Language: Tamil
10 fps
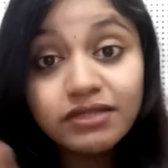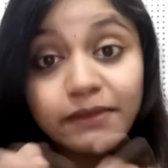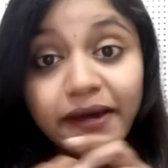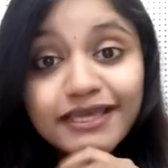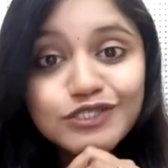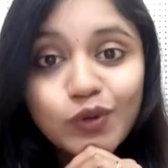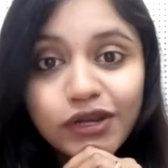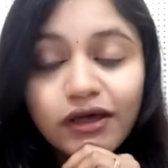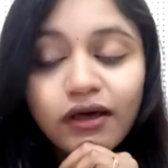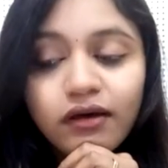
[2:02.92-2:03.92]
அவன் அந்த
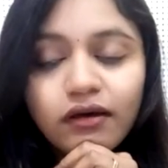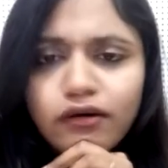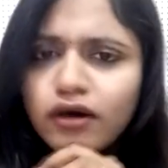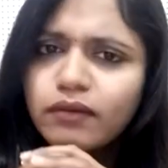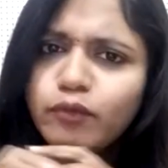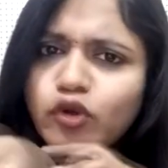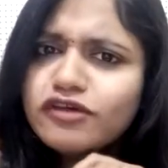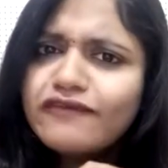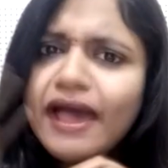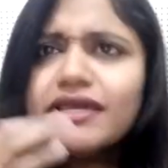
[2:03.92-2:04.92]
பையன் சொல்கிறான்
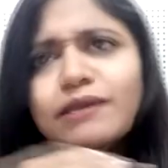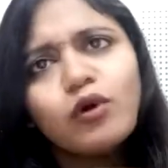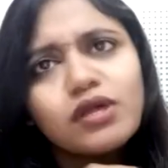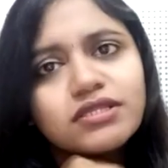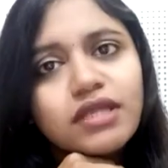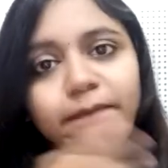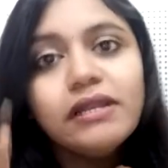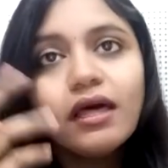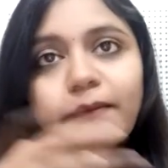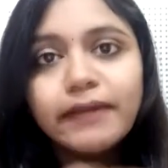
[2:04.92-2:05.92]
பொண்ணு வேலைக்கு
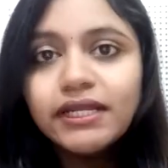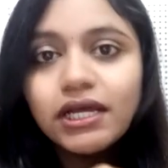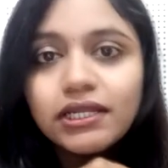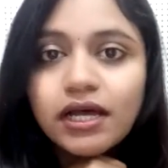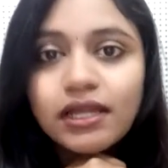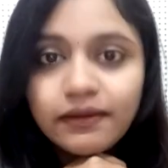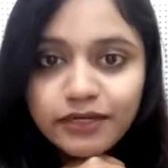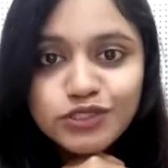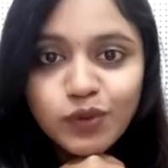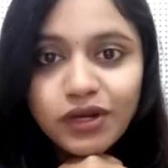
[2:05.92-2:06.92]
போகலாம் தப்பில்லை மீடியாவில்
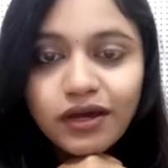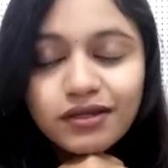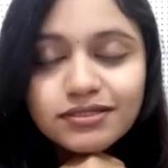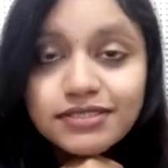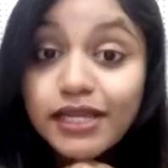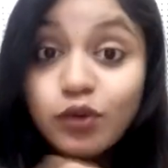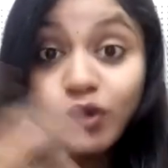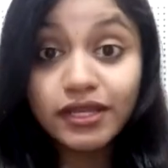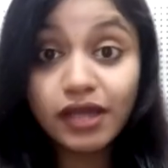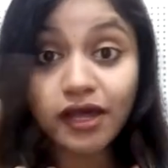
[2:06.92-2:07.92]
இருக்கால அப்படின்னு சொன்னான்
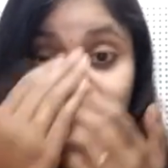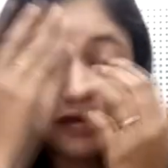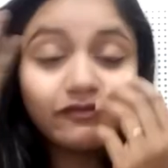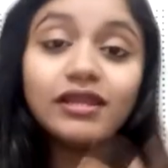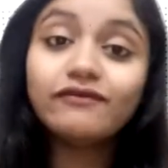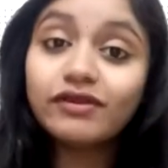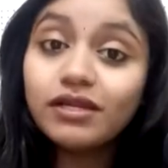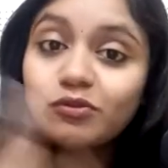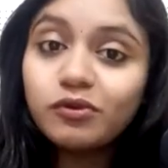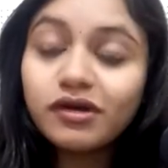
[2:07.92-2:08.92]
சரி ஓகே நானும்
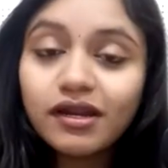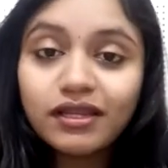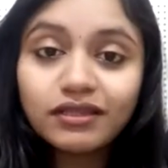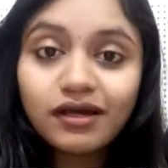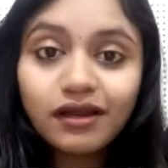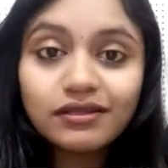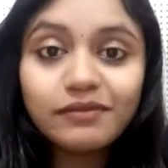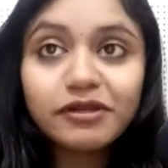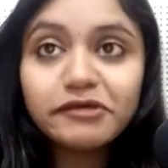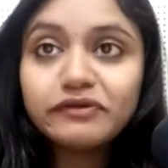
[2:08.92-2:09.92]
பரவாயில்ல ஃப்ரீடம் கொடுக்குறானே
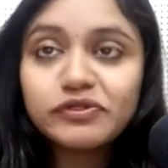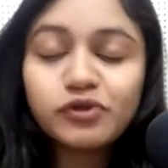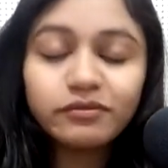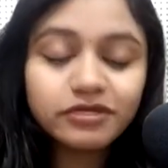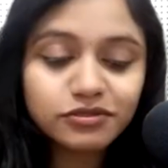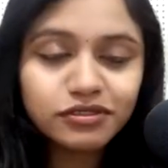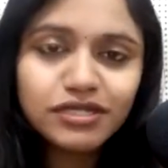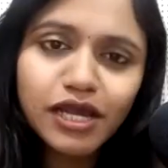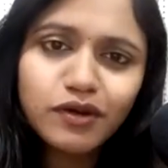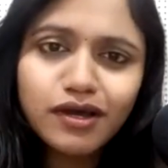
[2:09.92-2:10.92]
இந்த காலத்தில் பெரிய விஷயம்
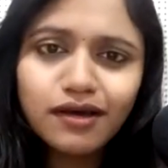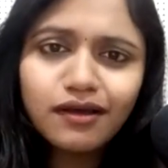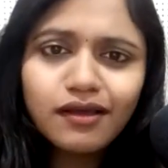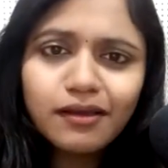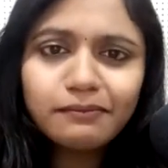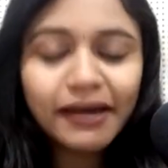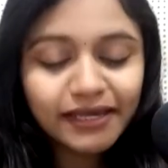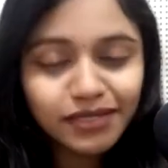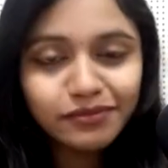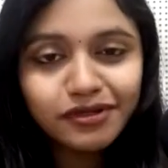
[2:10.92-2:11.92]
அப்படின்னு சொல்லிட்டு நானும்
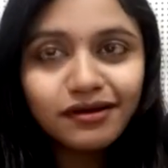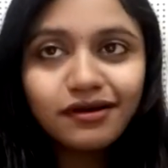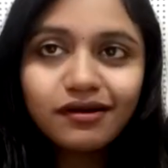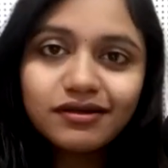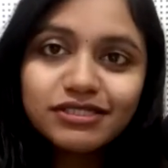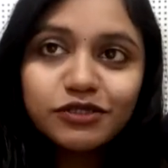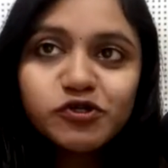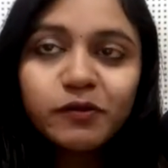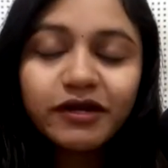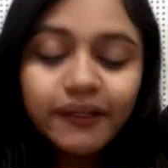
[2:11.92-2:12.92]

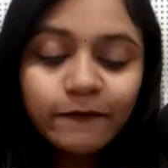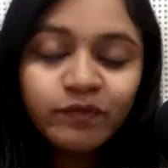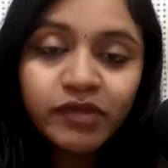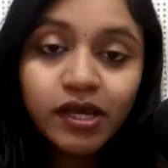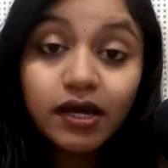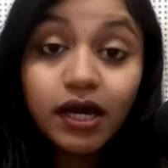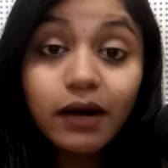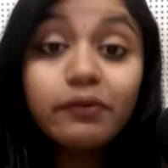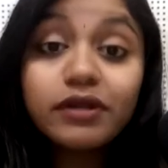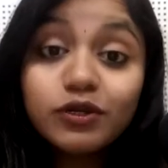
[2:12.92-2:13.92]
பயங்கரமாக சந்தோஷப்பட்டேன்
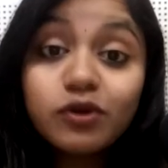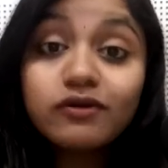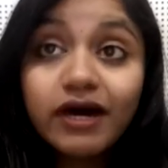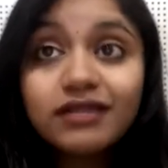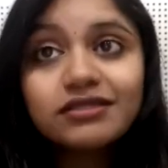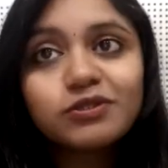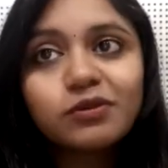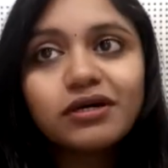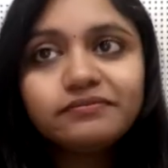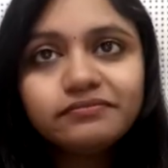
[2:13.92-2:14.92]
அப்புறம் இன்னொரு
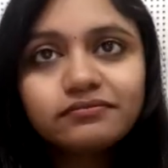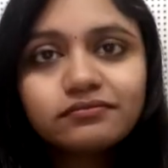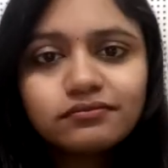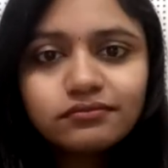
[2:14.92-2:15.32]
வார்த்தை சொன்னான்